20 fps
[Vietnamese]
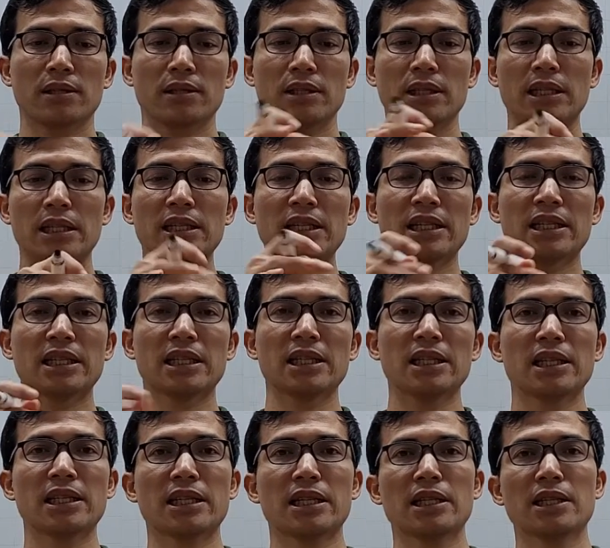9 x 9 x
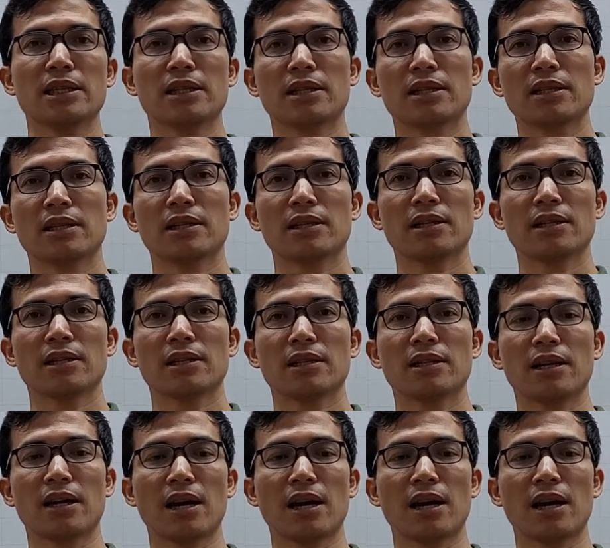9 được